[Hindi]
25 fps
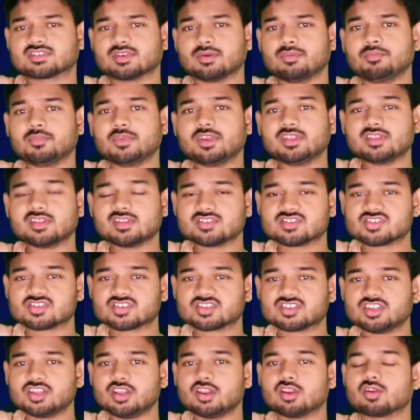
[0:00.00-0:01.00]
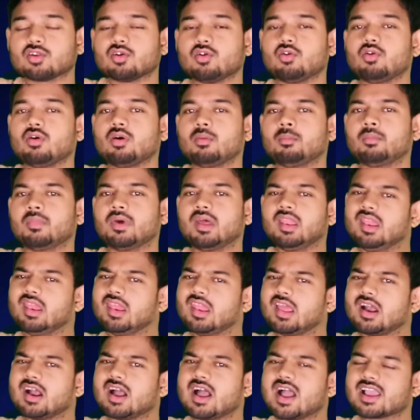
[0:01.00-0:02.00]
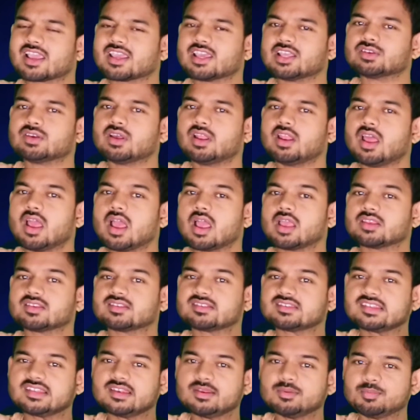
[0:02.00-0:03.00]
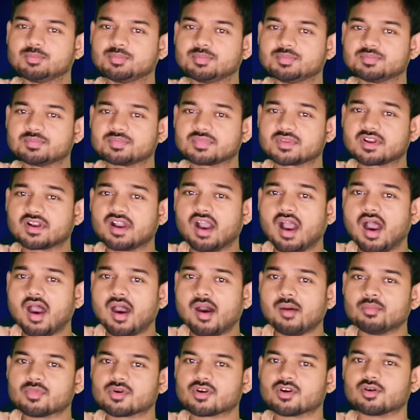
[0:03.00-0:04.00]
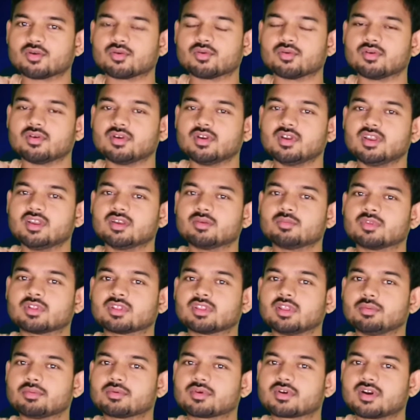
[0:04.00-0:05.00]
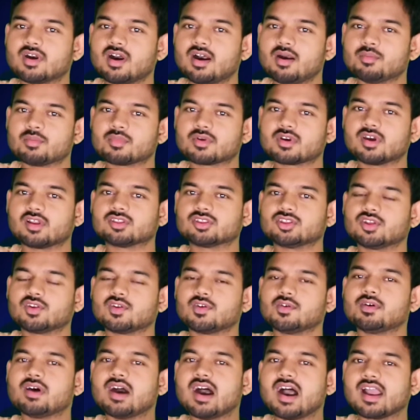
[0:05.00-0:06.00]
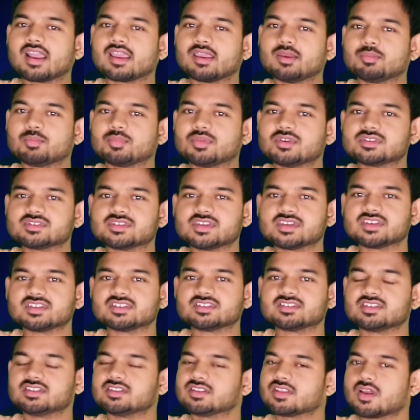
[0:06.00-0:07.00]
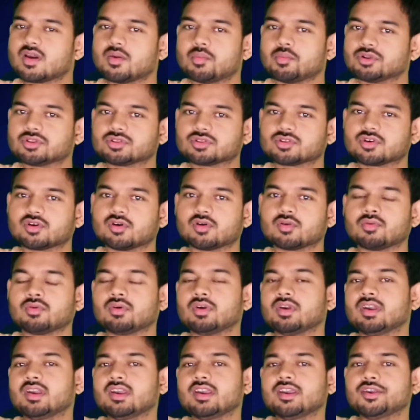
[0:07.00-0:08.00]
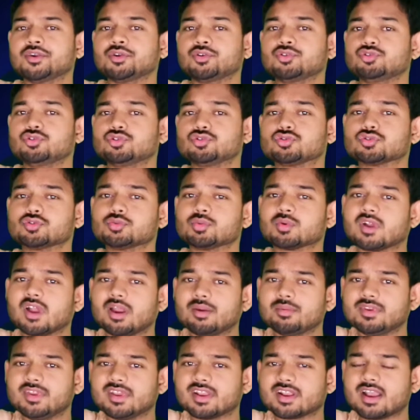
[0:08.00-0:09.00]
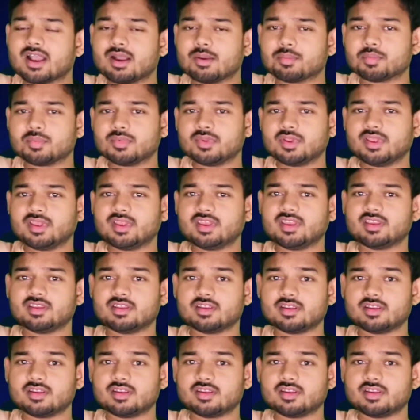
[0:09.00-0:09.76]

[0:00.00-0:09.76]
संवेदनशील रहो मन लगा के जो है ना सिर्फ काम करो मतलब काम करते रहो आगे पीछे की चिंता मत करो यूट्यूब का भी एक आपने